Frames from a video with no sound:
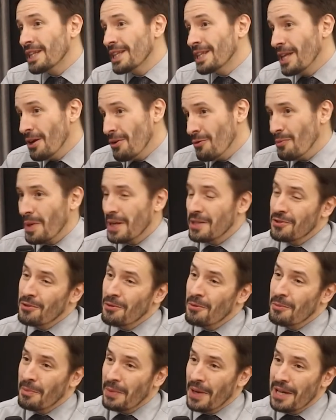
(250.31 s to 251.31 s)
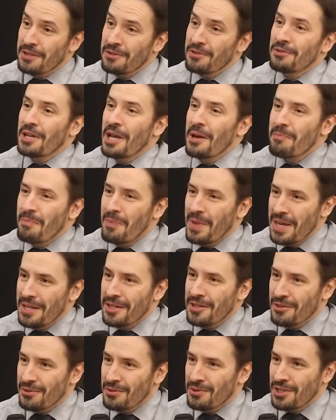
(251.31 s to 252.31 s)
tão mais complexo que
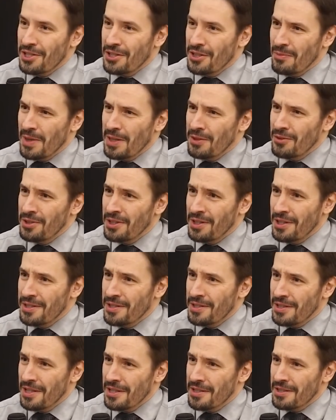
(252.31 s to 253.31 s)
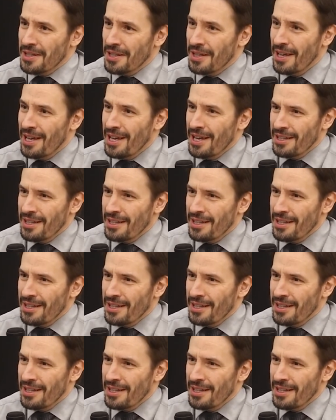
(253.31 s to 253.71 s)
apenas um sentimento de tristeza.